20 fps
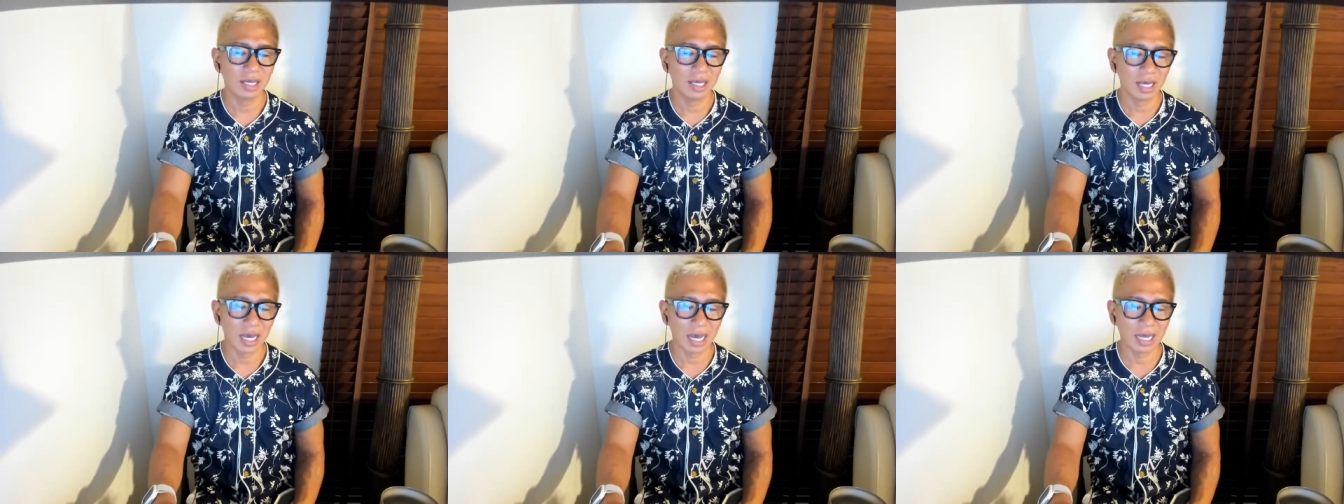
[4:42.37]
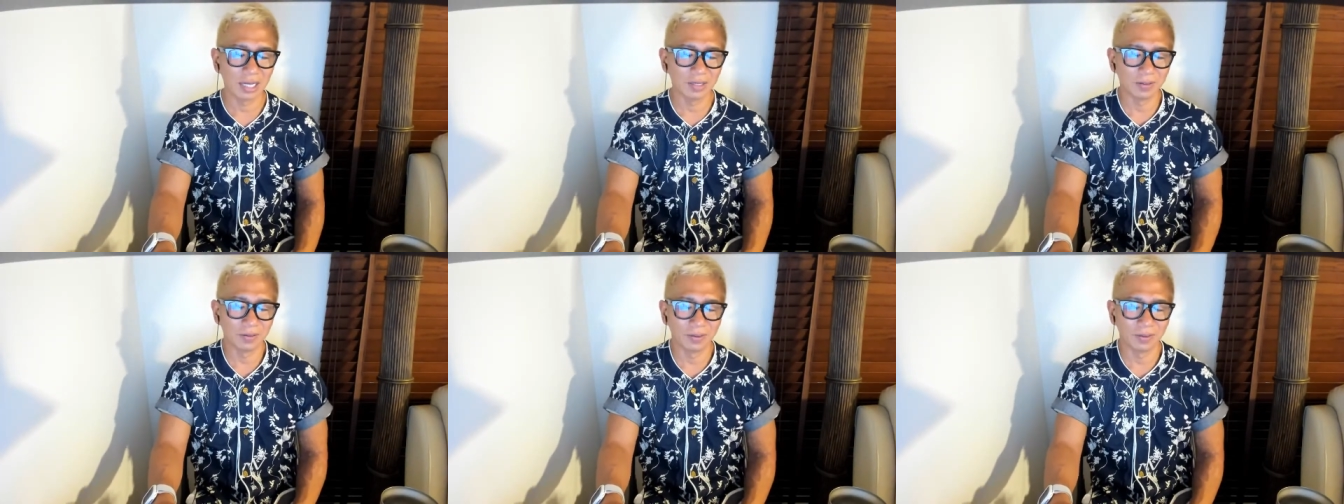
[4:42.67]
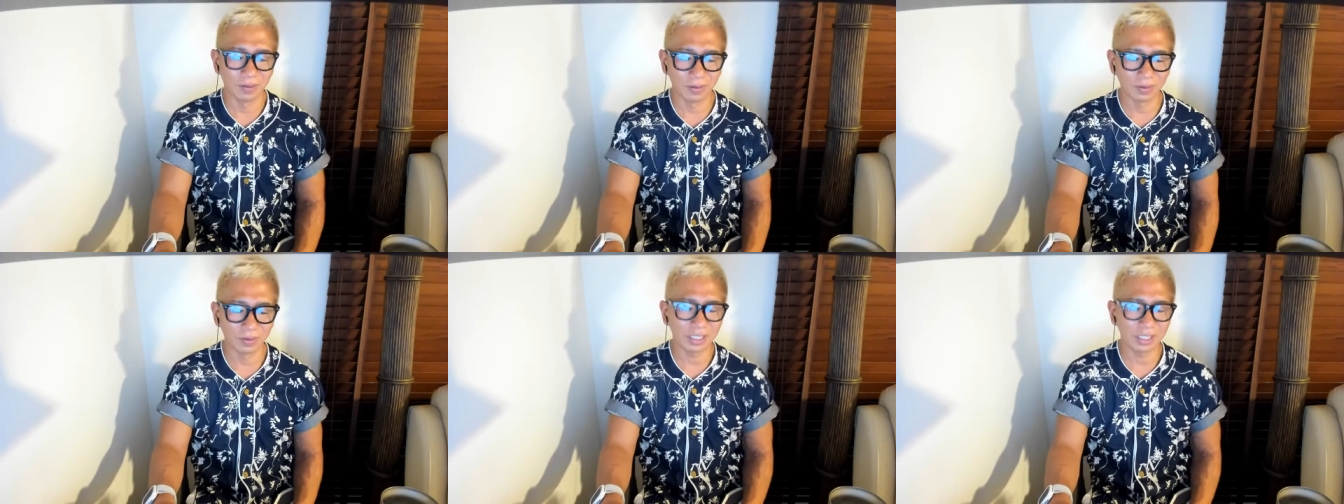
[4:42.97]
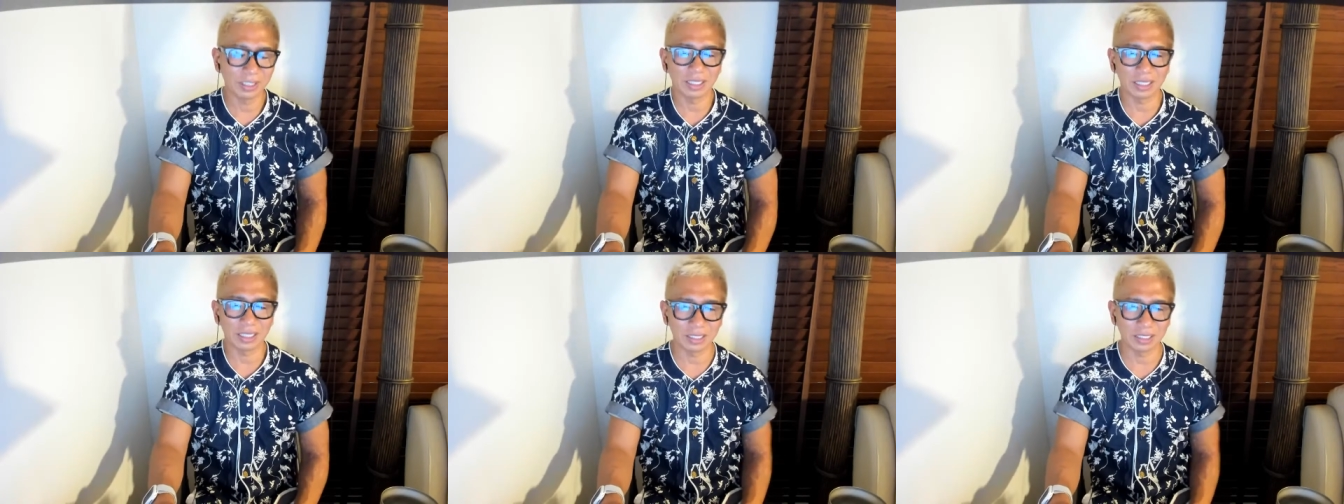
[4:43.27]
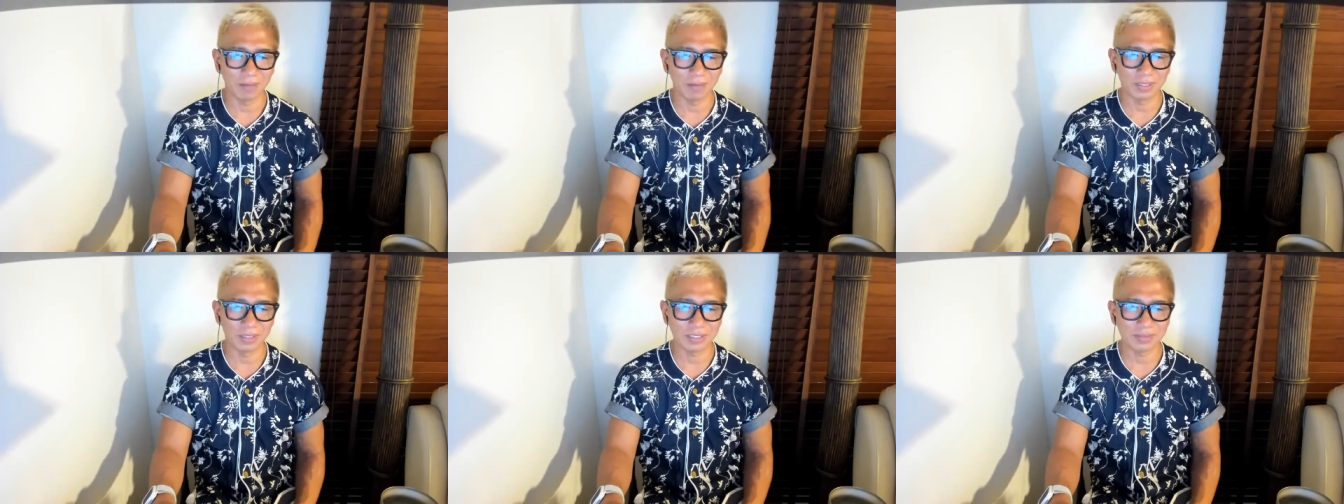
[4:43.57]
あのー、ホテルなん
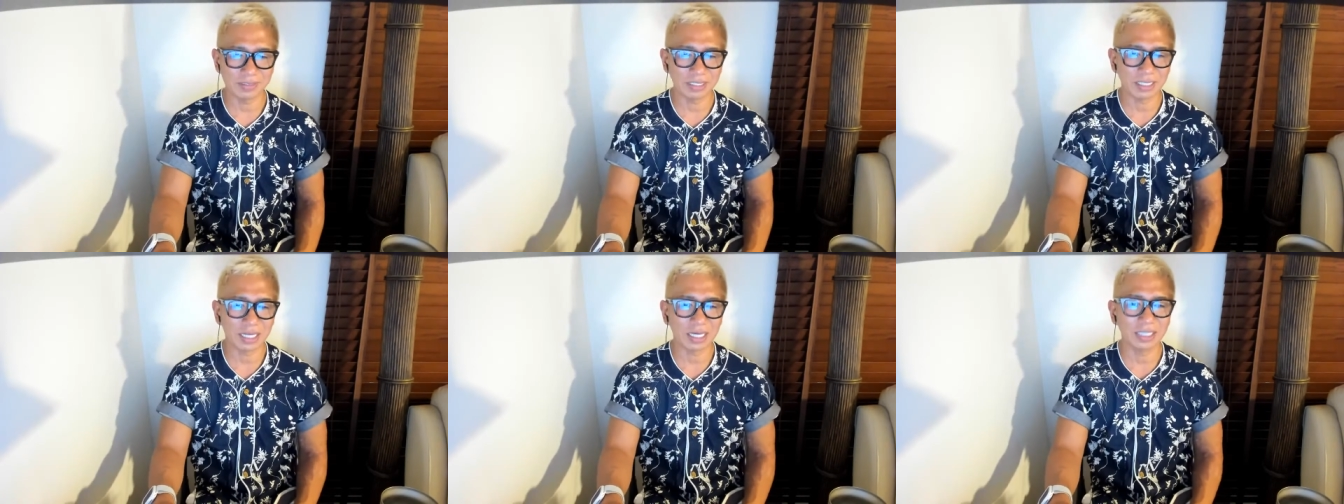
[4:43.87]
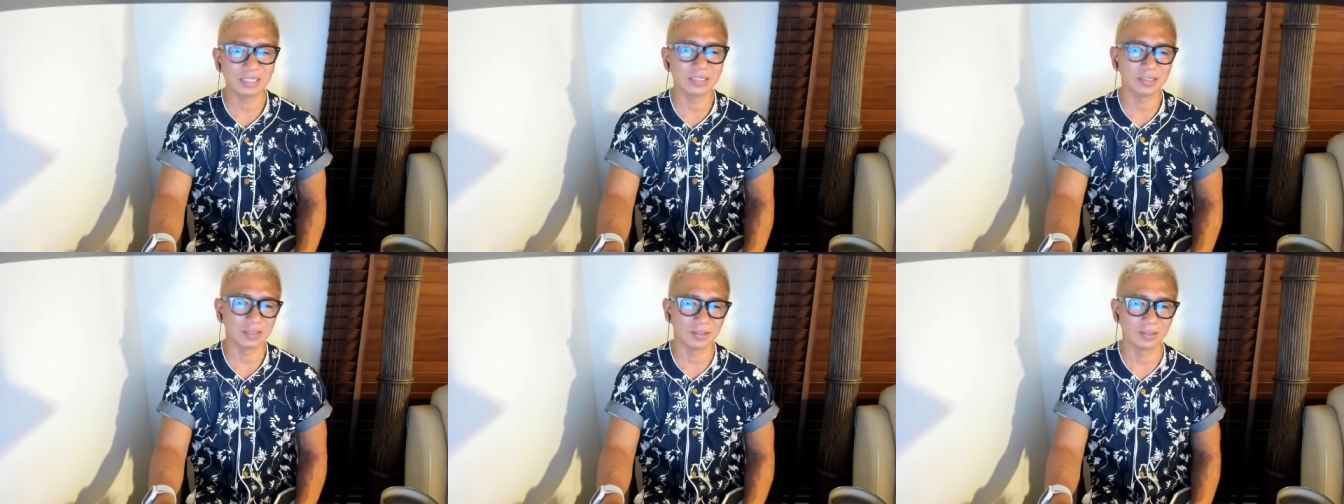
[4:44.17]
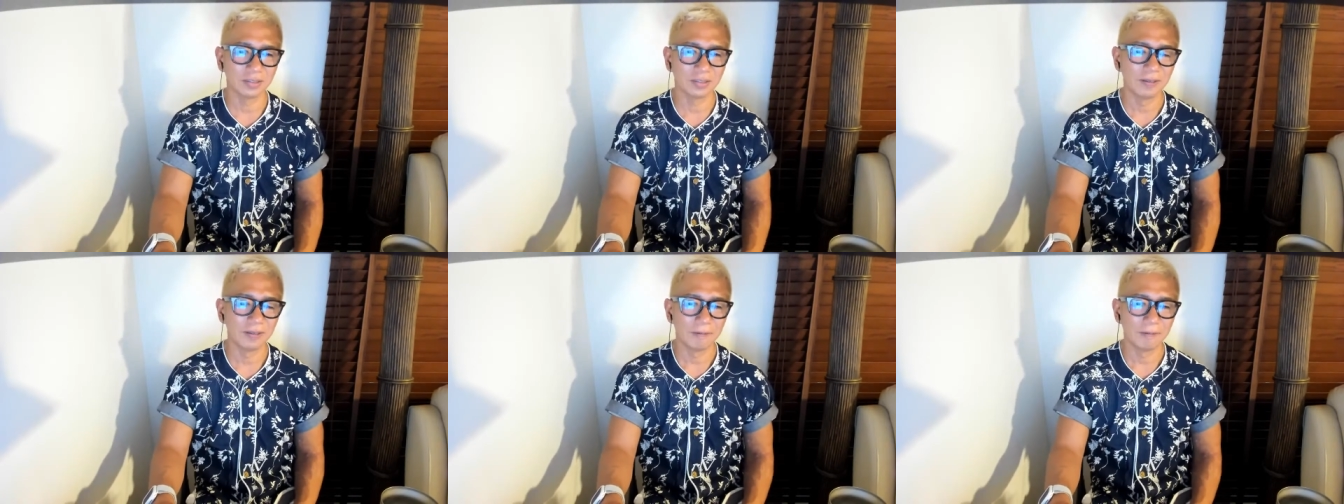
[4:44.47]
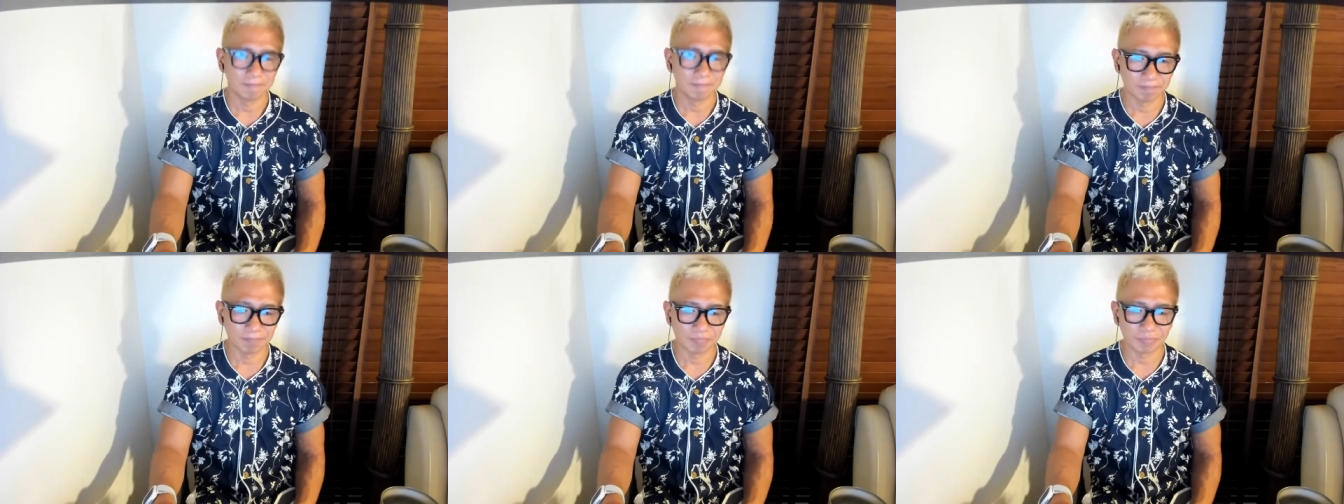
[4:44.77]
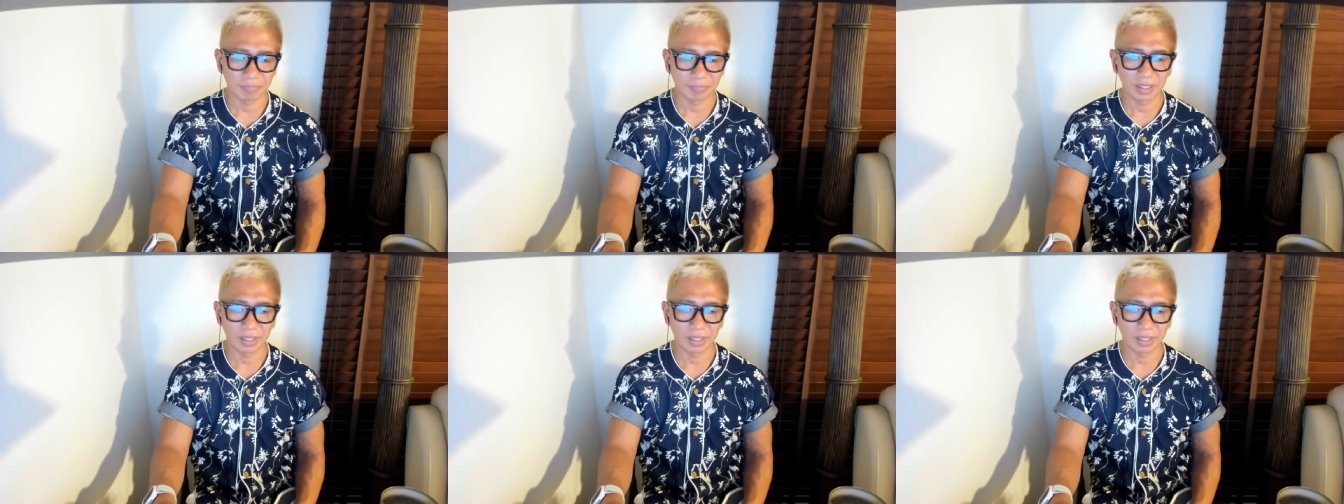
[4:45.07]
てめちゃめちゃ高いっすよ。うん。